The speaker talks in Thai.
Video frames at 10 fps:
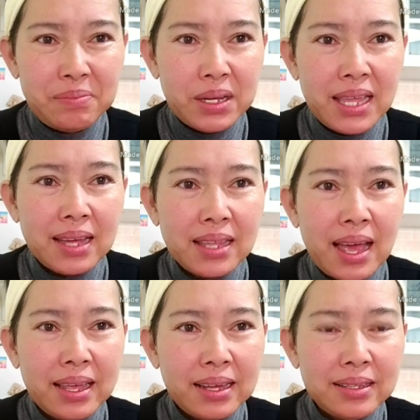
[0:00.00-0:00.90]
มาทัก
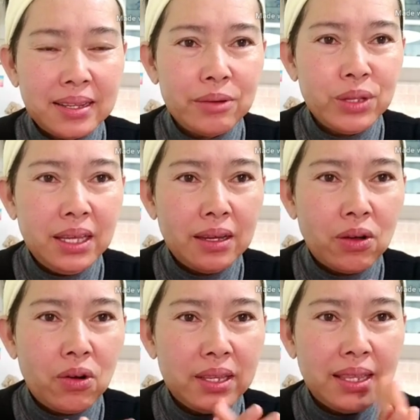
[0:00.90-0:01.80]
ทายกันเท่านี้
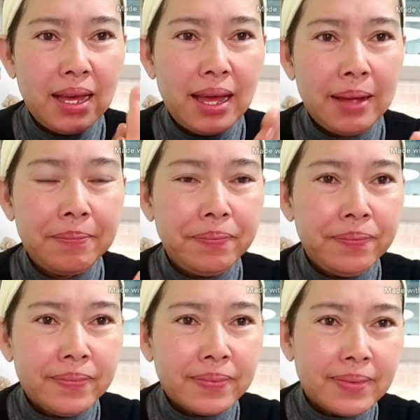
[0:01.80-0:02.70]
ก่อนนะคะ
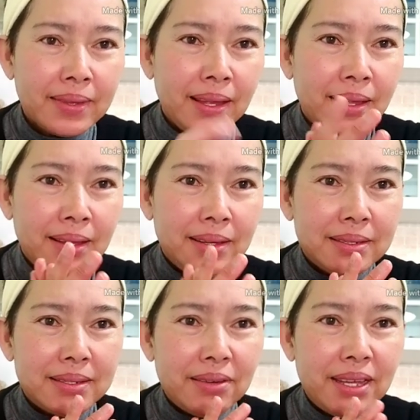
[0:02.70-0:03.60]

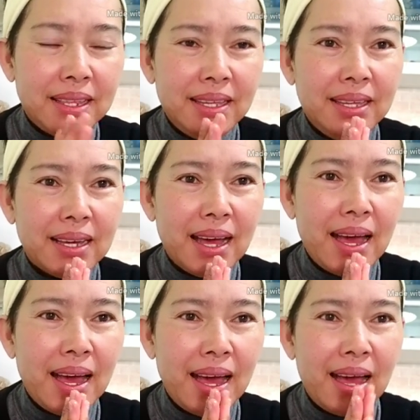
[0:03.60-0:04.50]
สวัสดีค่ะ